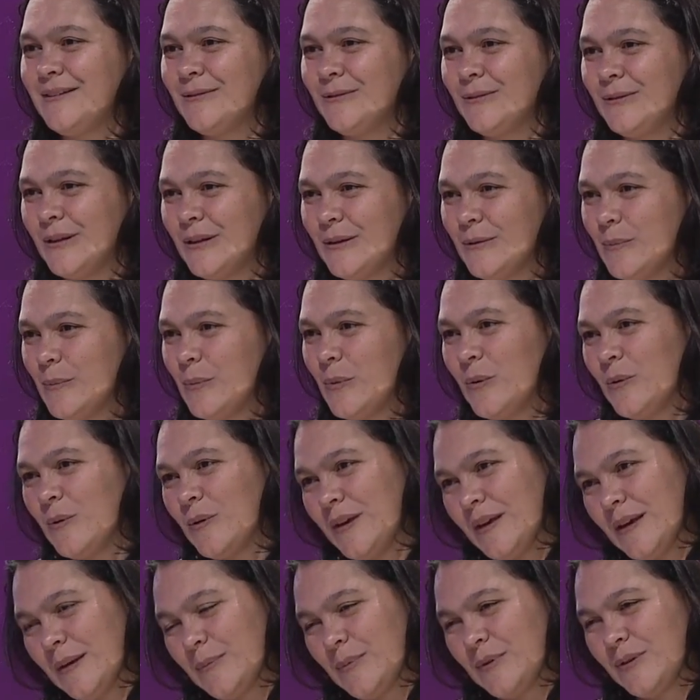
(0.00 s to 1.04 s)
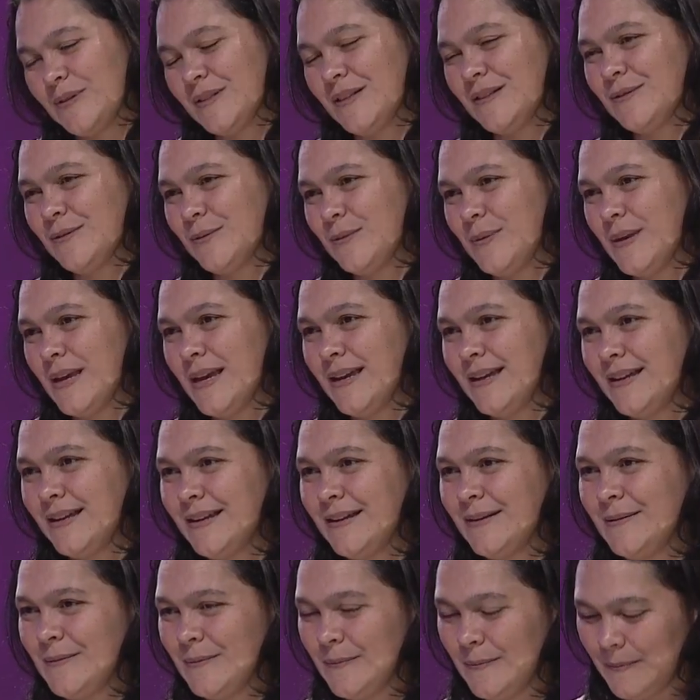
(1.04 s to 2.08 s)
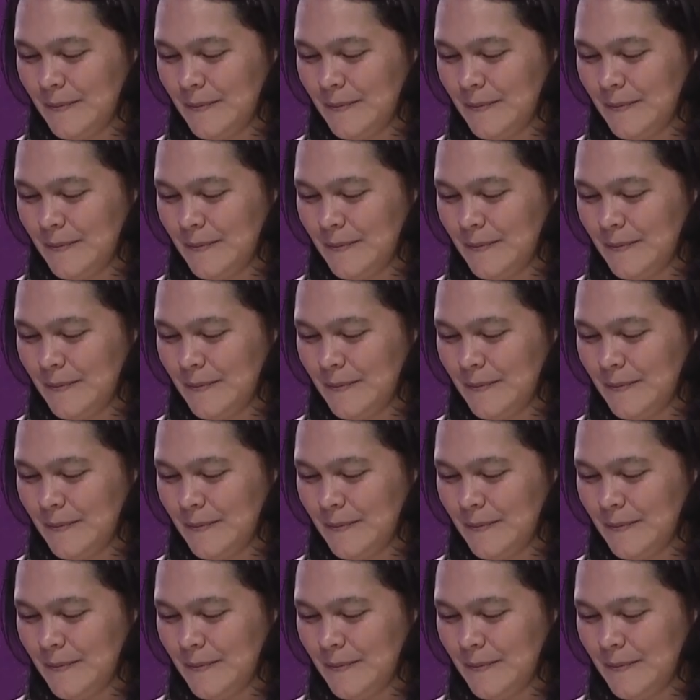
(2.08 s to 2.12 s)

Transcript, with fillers: contar un poco de qué proceso viene.